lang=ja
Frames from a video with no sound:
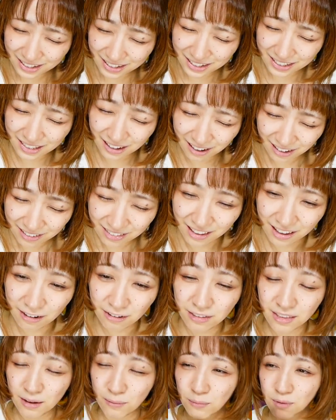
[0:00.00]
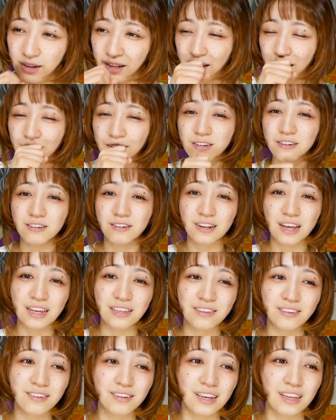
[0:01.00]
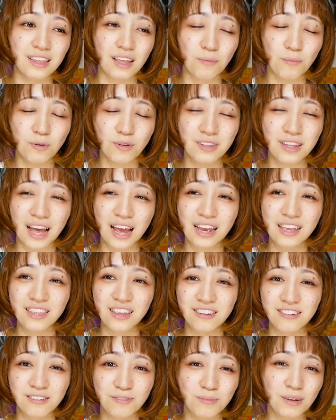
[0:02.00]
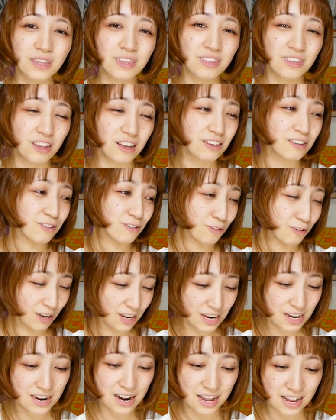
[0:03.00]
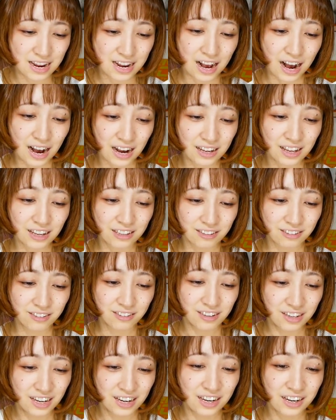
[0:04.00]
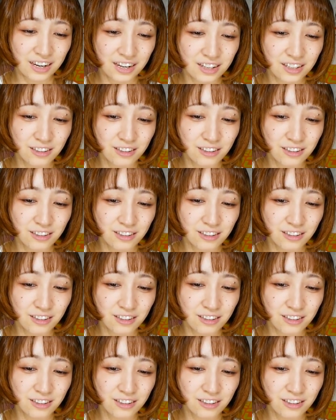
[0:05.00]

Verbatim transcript: 来た」って言ってもうなんか震えすぎてもう泣いてしまってそれ以来開けずに